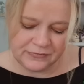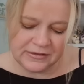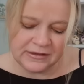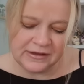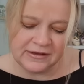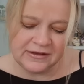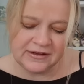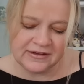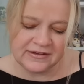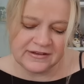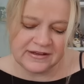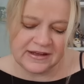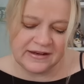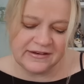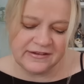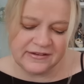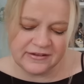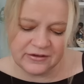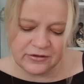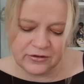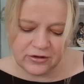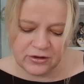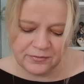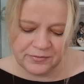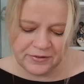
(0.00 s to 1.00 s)
Und das
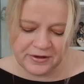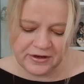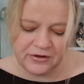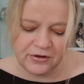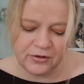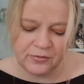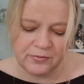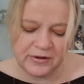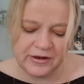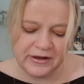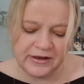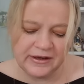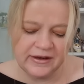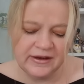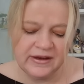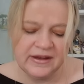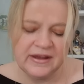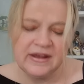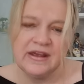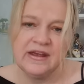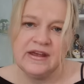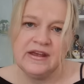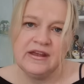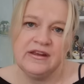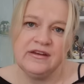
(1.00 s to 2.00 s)
Ganze kommt dann nochmal
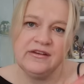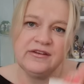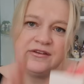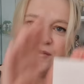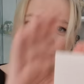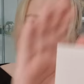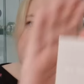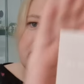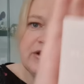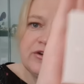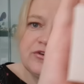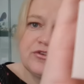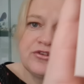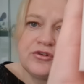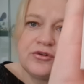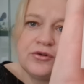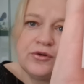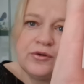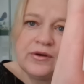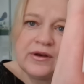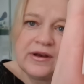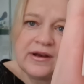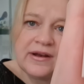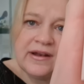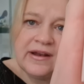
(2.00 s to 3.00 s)
in so einer
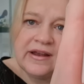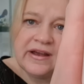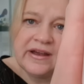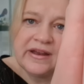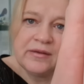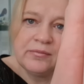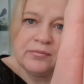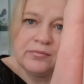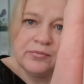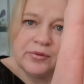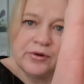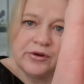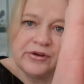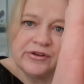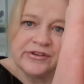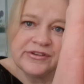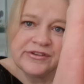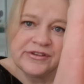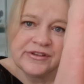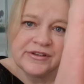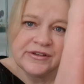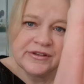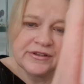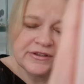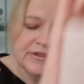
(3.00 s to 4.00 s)
schönen kleinen
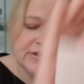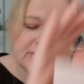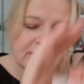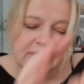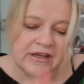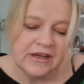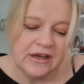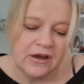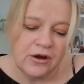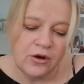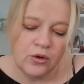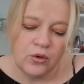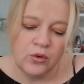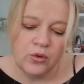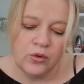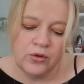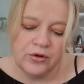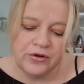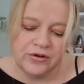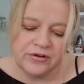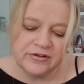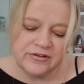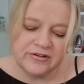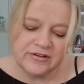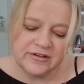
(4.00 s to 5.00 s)
Box.
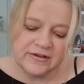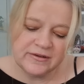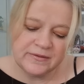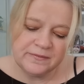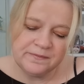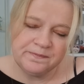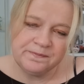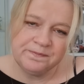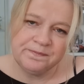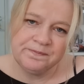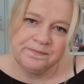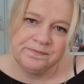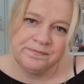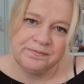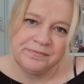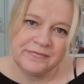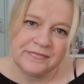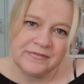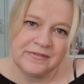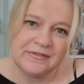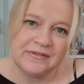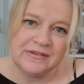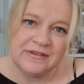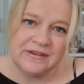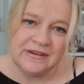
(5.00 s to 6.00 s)
Und ähm,
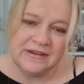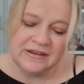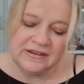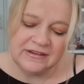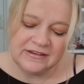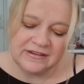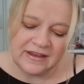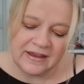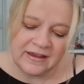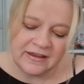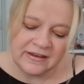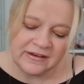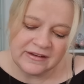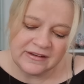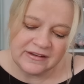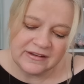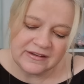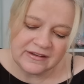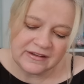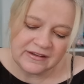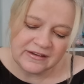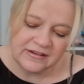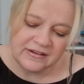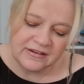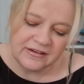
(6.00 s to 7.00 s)
die Sachen, die
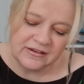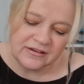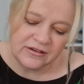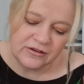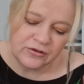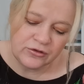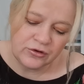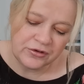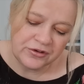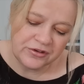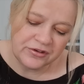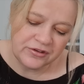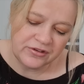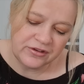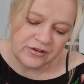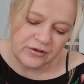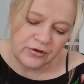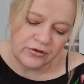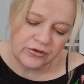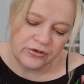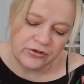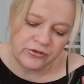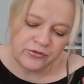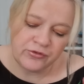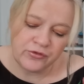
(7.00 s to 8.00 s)
drin sind, die konntet ihr
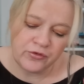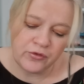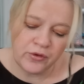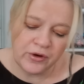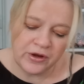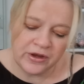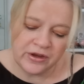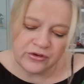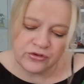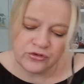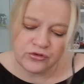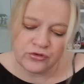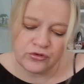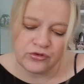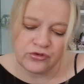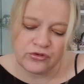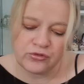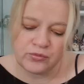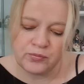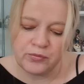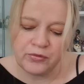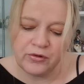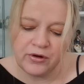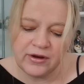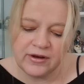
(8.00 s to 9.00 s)
euch vorher schon
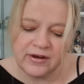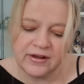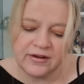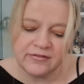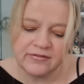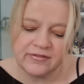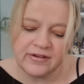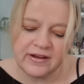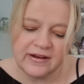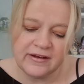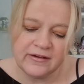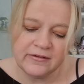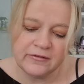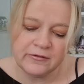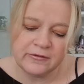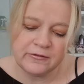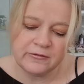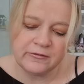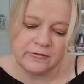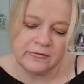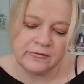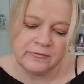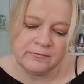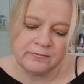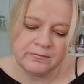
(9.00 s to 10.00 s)
spoilern, weil
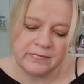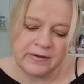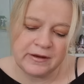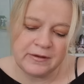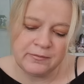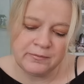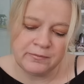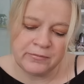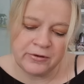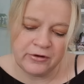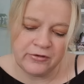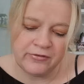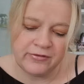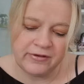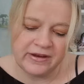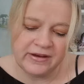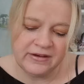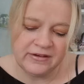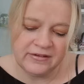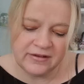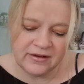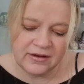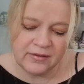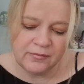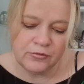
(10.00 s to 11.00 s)
bei
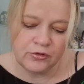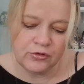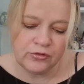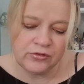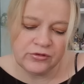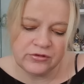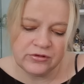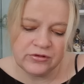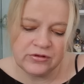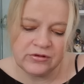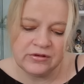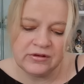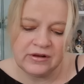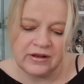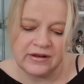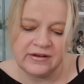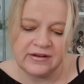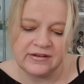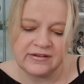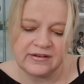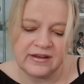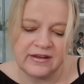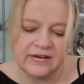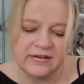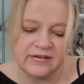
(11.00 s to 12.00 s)
Polventime unten an
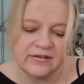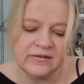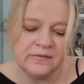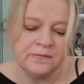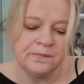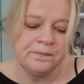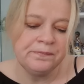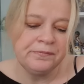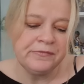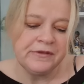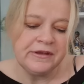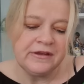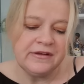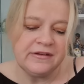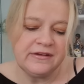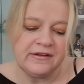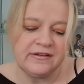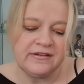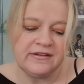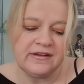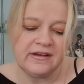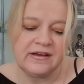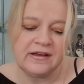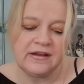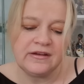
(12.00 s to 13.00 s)
der Seite, da
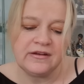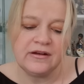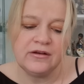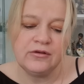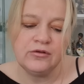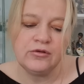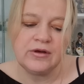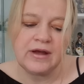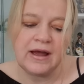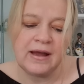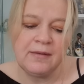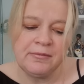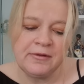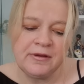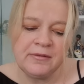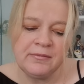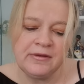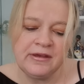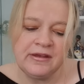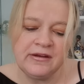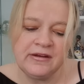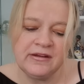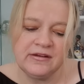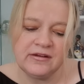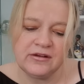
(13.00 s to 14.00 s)
ist der Katalog
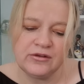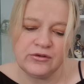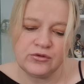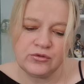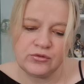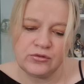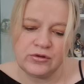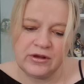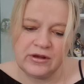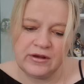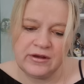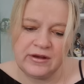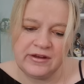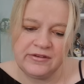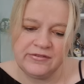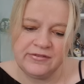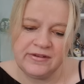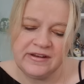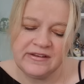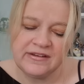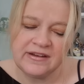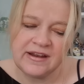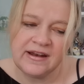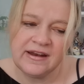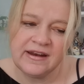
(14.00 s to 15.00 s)
abgebildet, also der
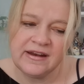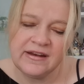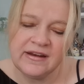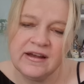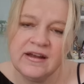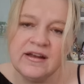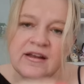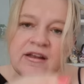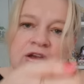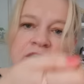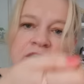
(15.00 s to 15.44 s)
Adventskalender.